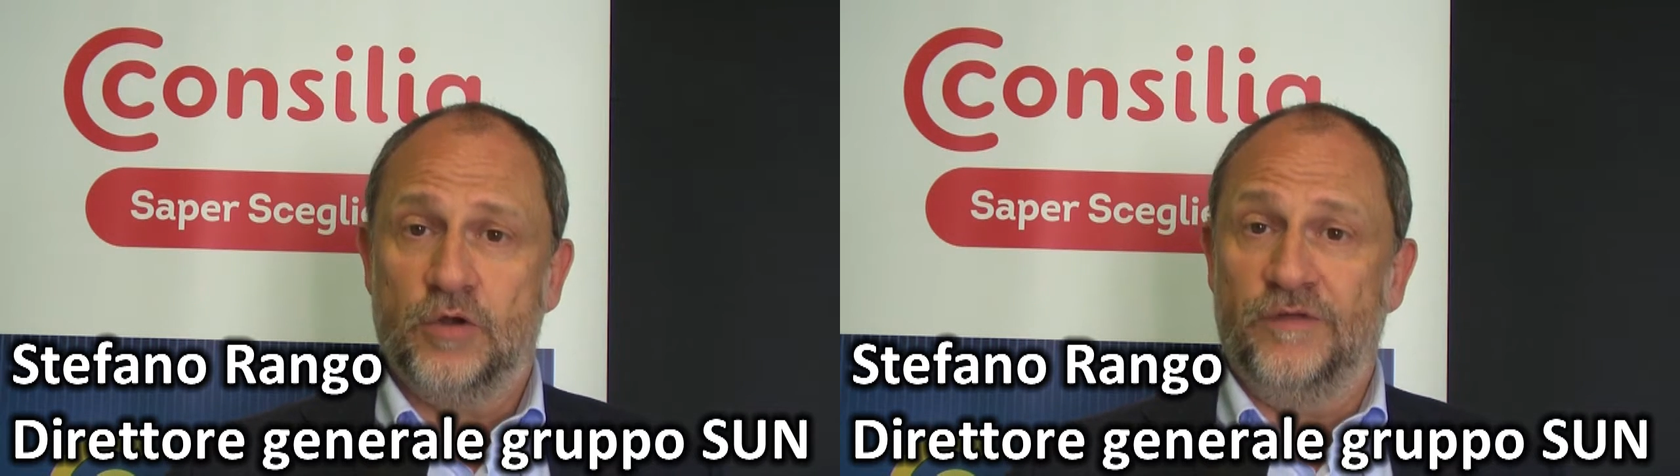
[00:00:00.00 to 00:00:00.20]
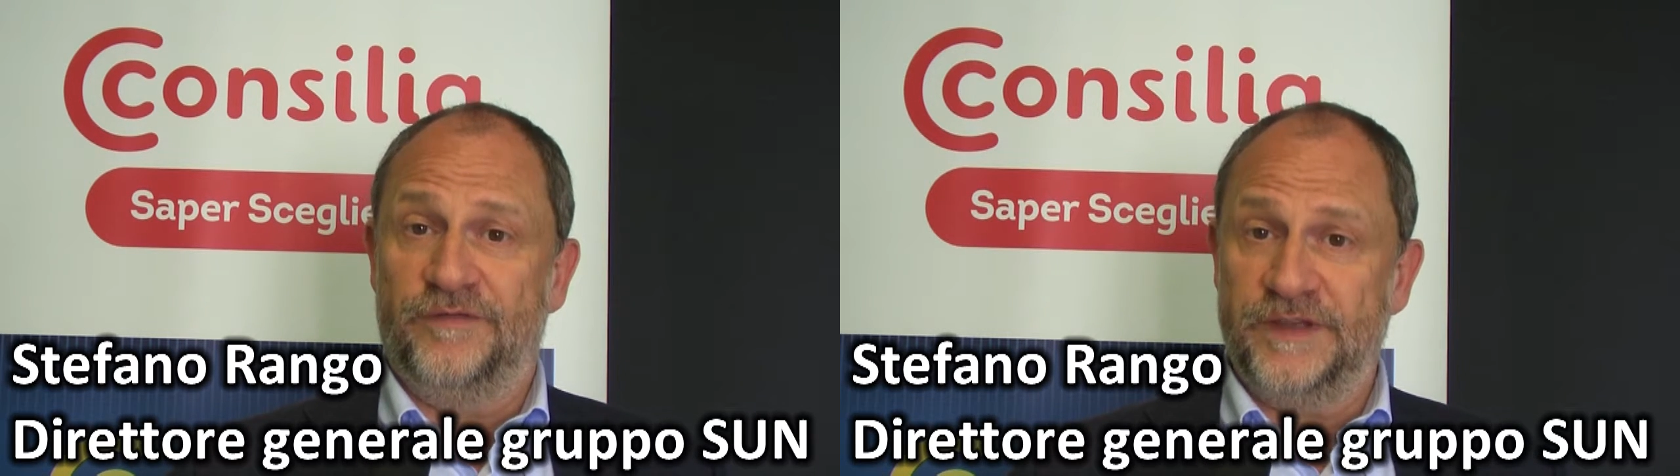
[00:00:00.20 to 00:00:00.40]

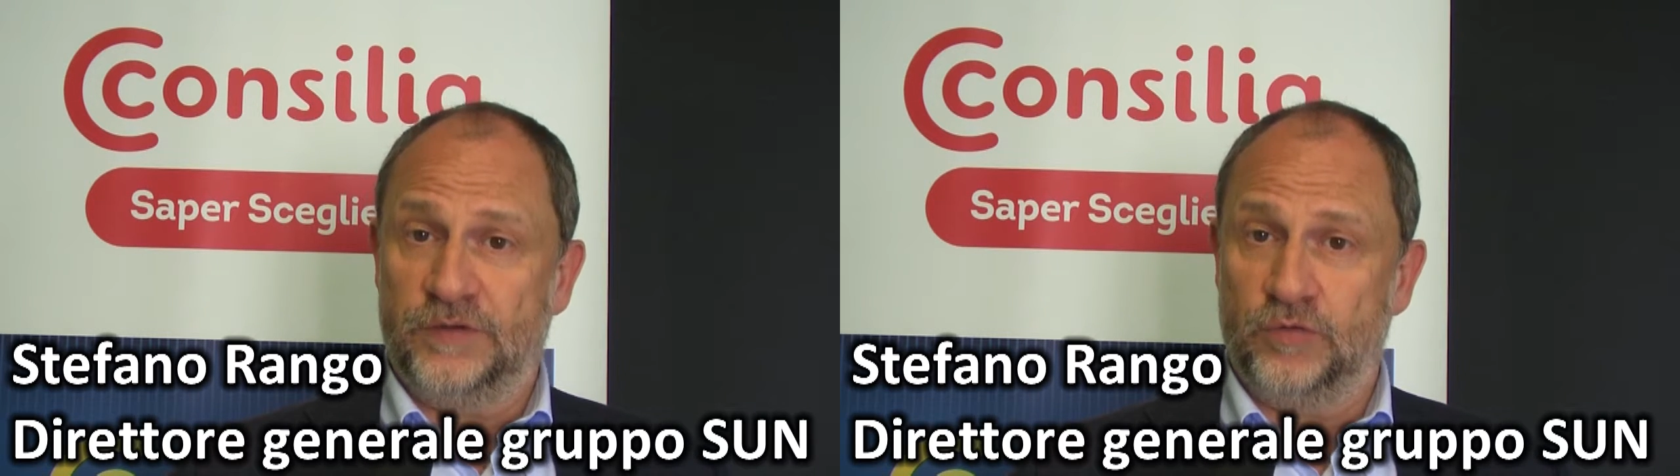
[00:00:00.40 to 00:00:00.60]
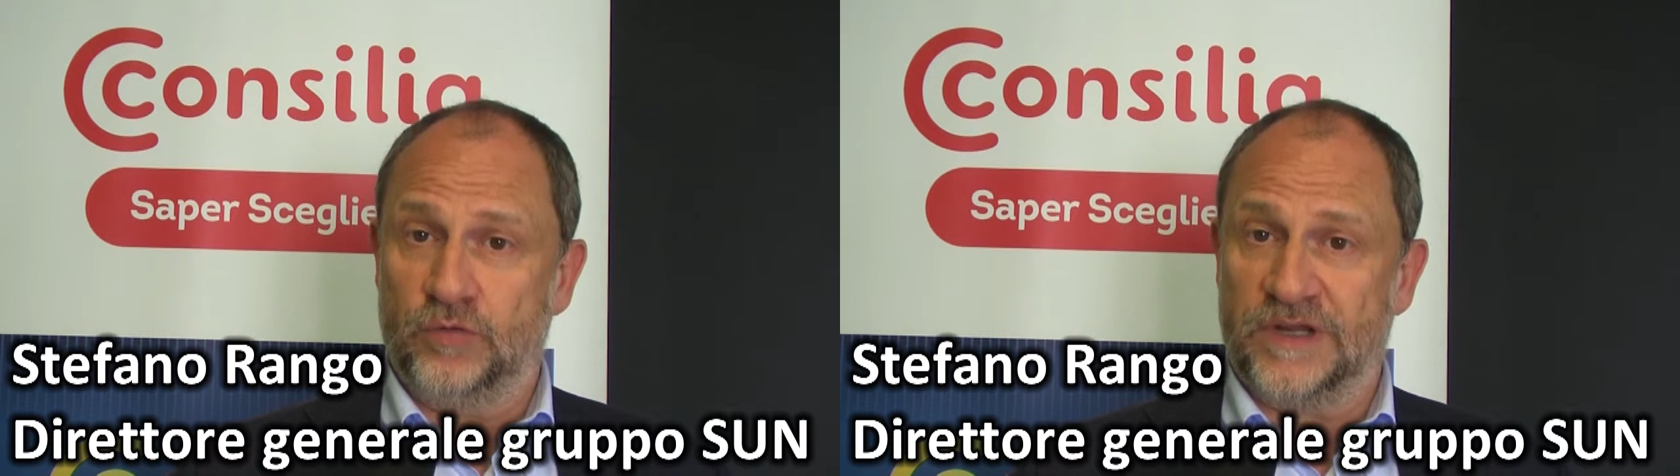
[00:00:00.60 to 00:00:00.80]

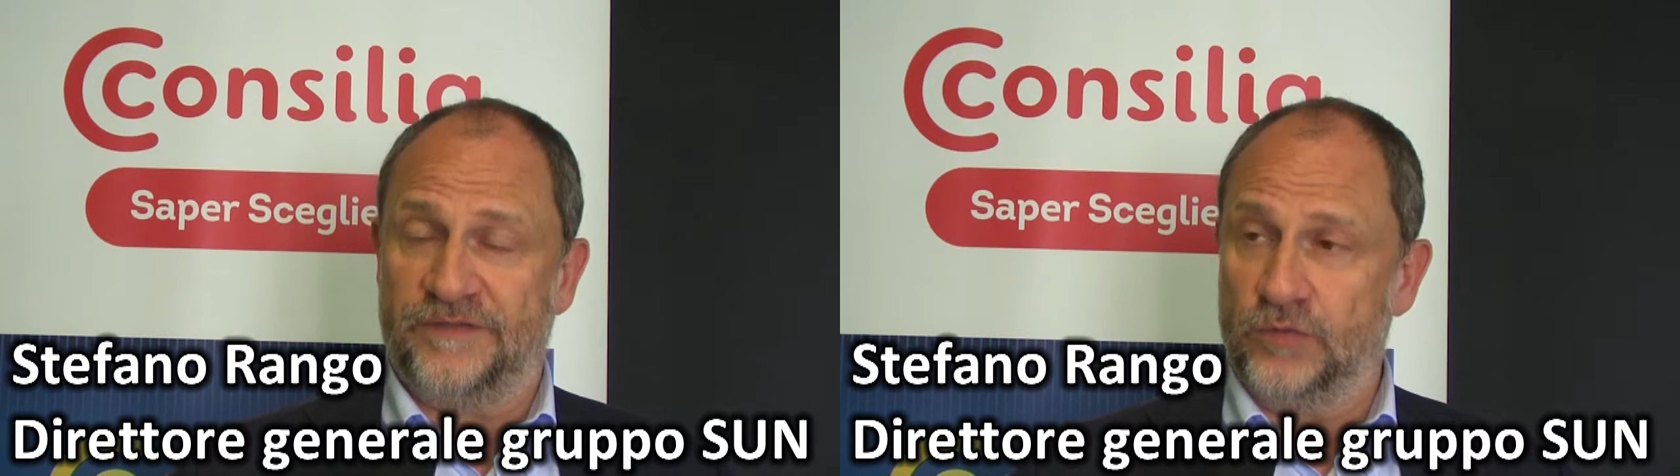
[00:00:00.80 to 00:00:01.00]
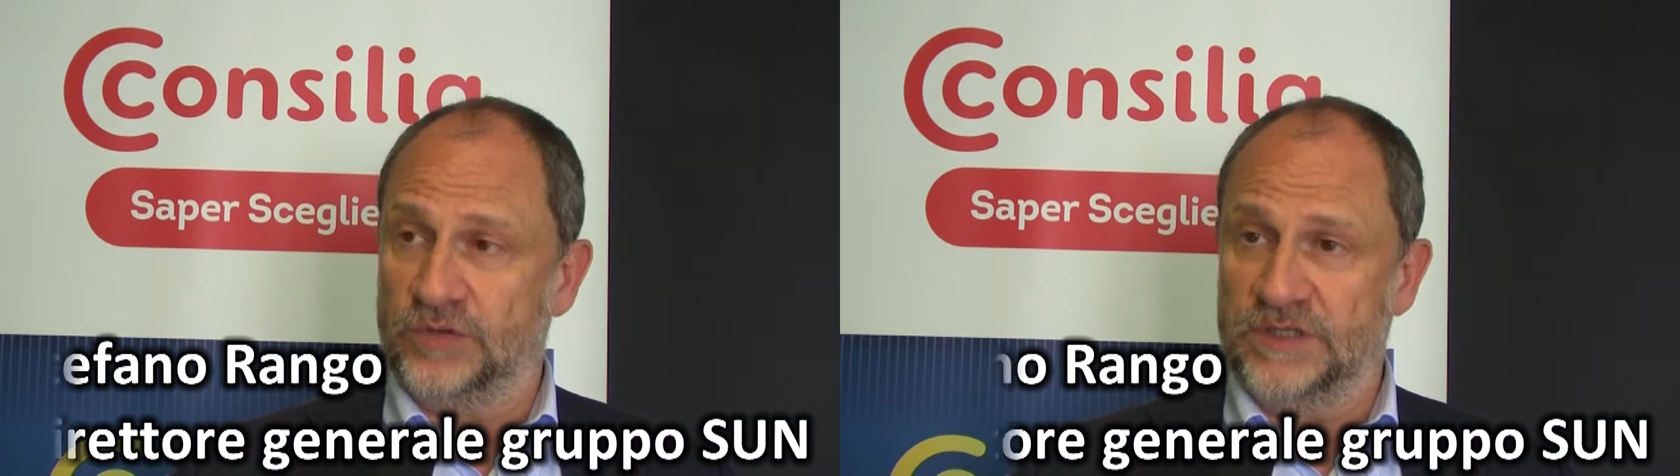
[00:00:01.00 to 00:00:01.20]

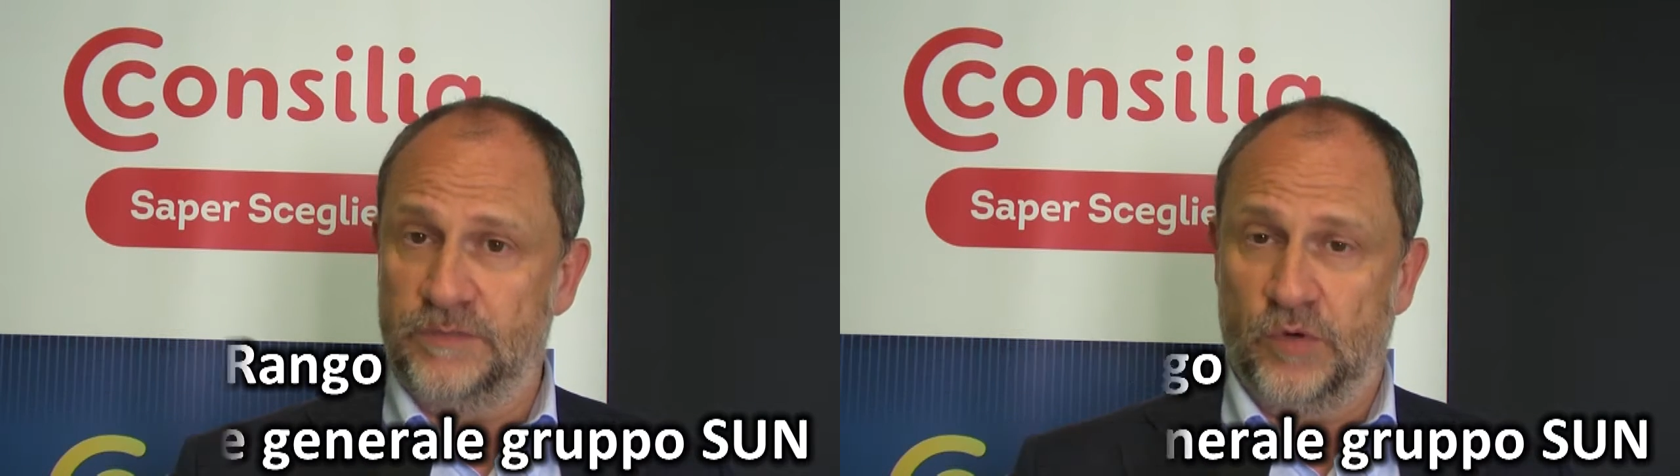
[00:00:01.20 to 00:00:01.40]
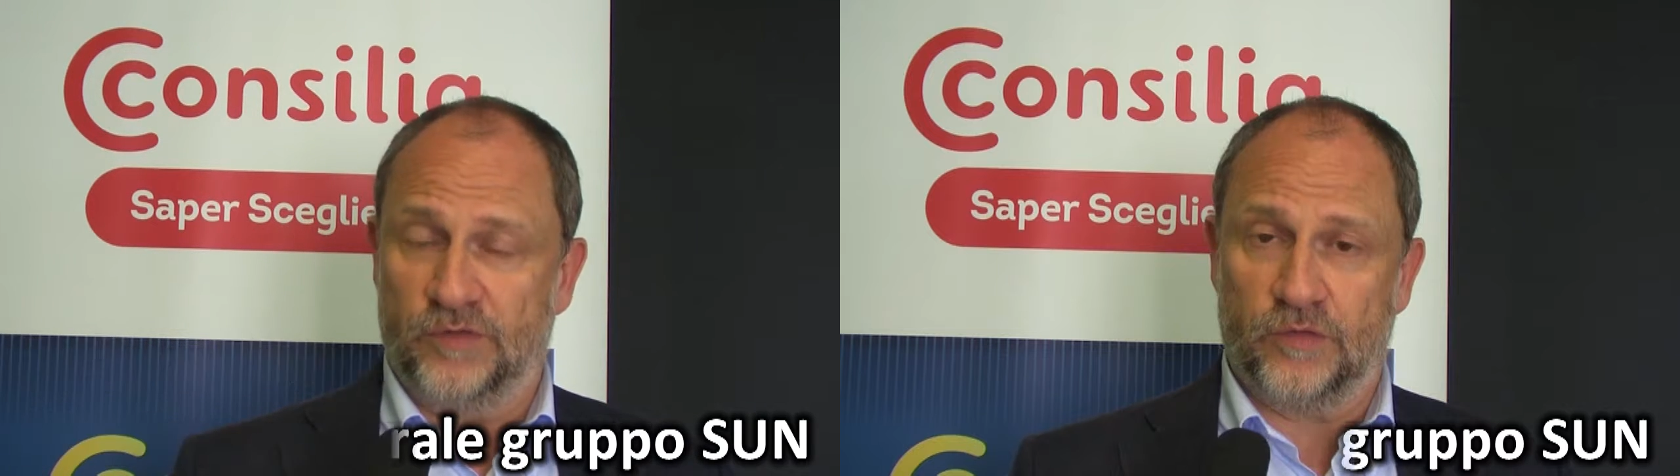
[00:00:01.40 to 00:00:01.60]
confettura frutti
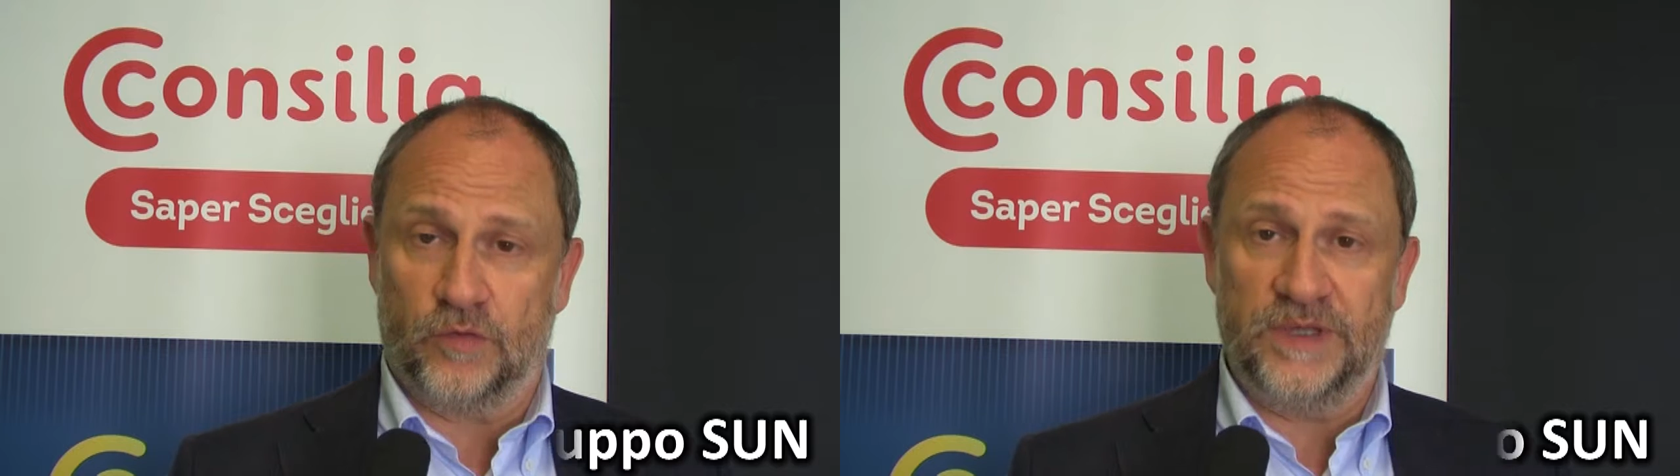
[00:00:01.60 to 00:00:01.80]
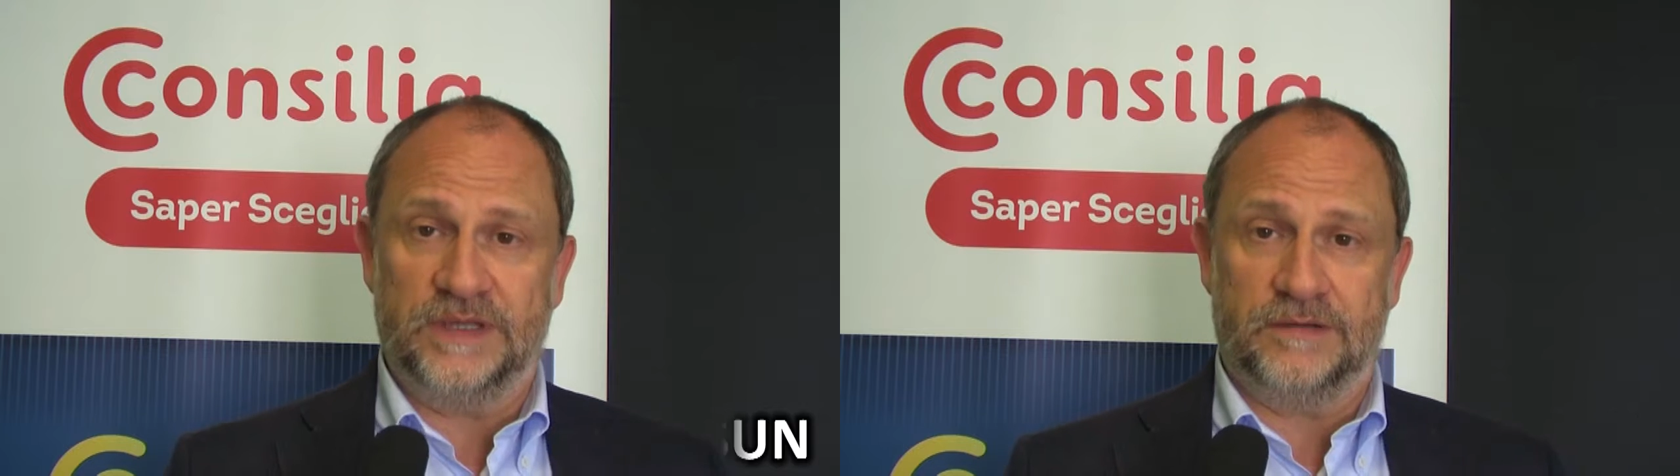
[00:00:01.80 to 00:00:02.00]
di
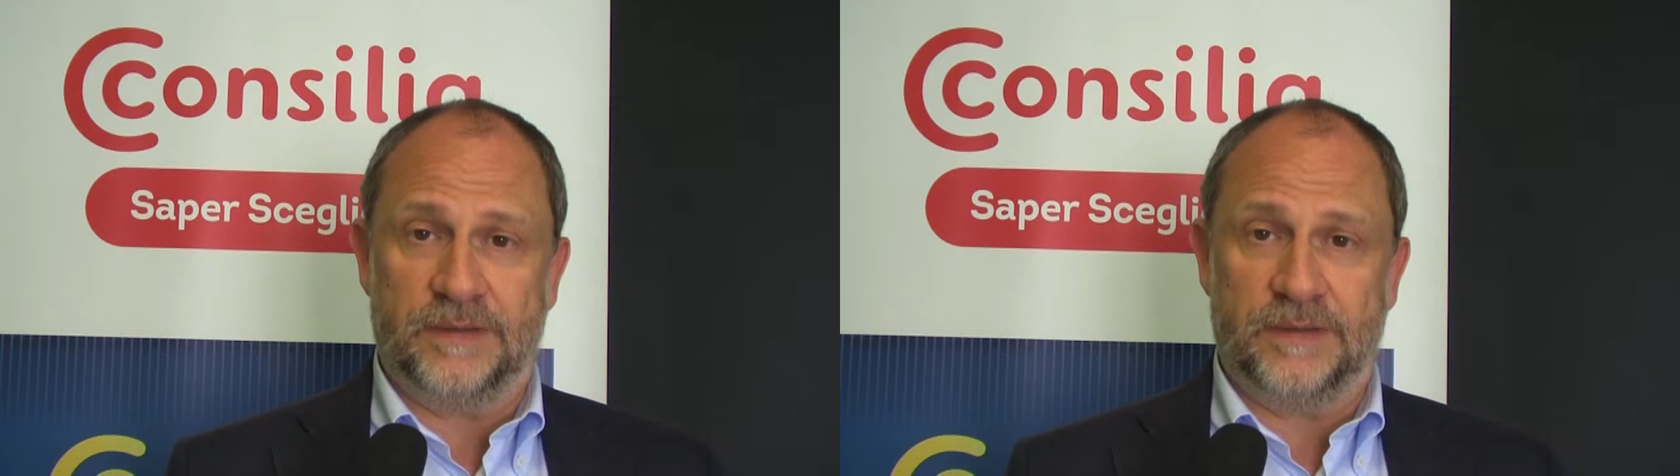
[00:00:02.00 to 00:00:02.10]
bosco quindi